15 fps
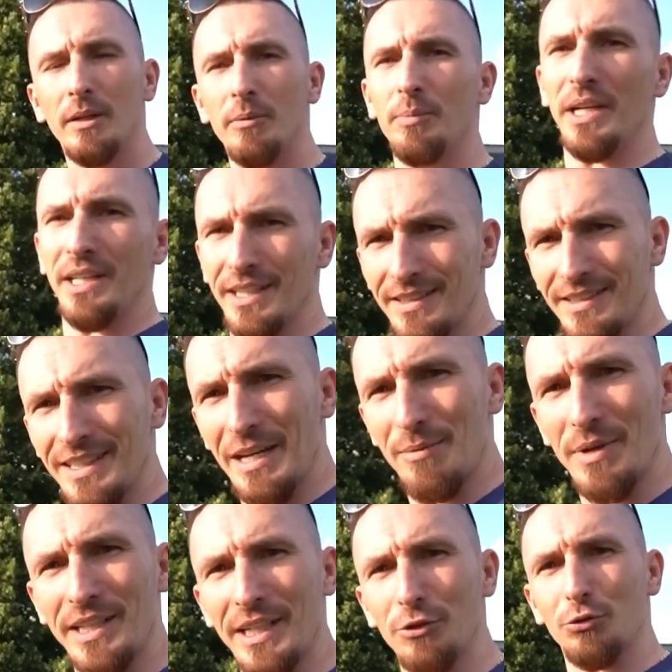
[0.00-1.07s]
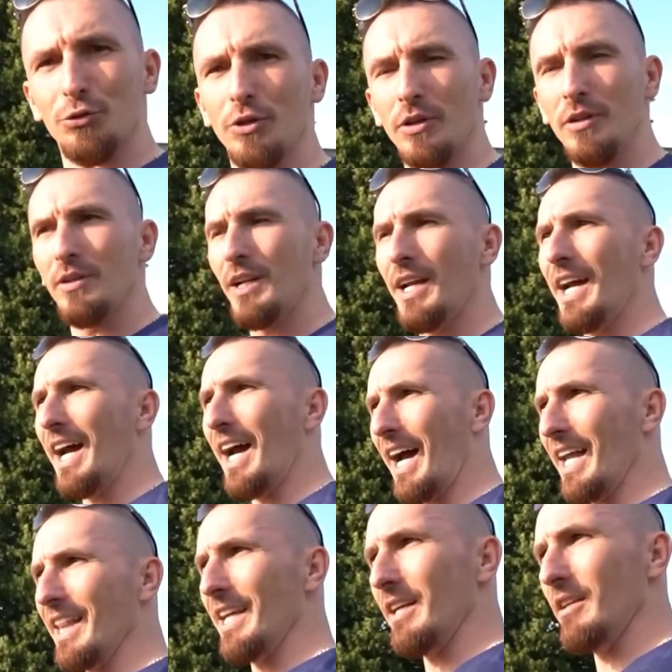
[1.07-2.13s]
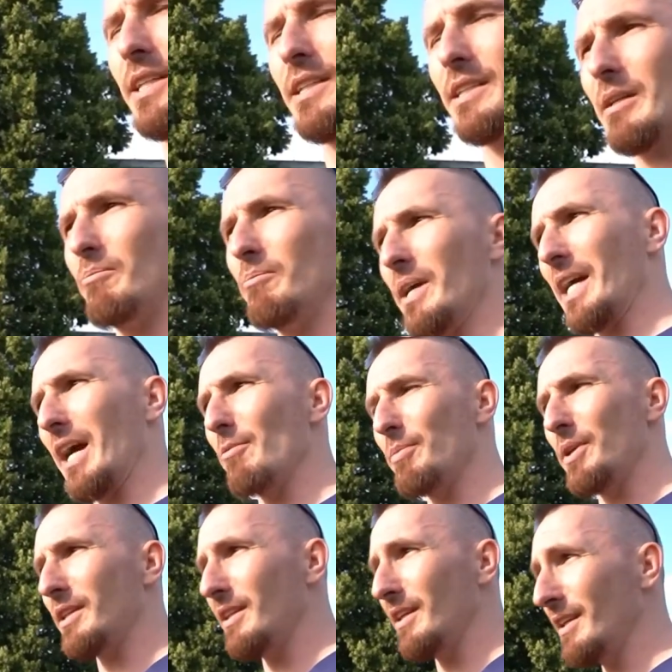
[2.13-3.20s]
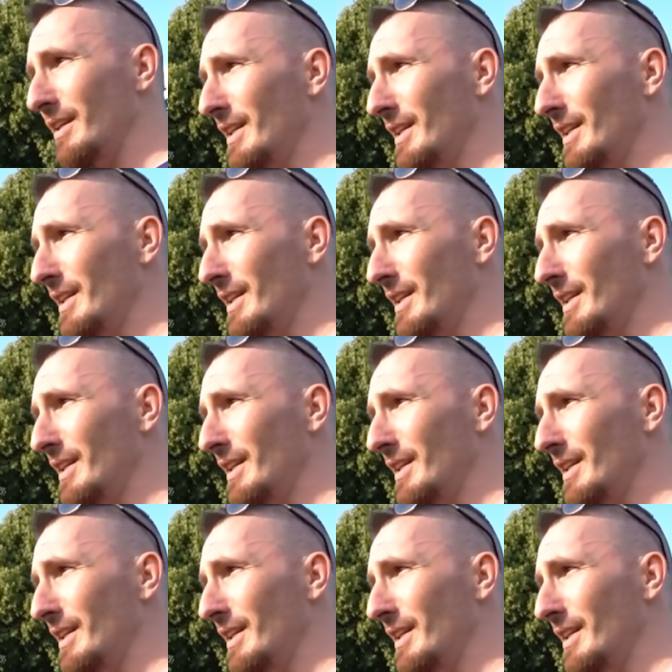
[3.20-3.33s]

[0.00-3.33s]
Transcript: Pieniędzy nie ma tak dużo, ale jestem mega ambitny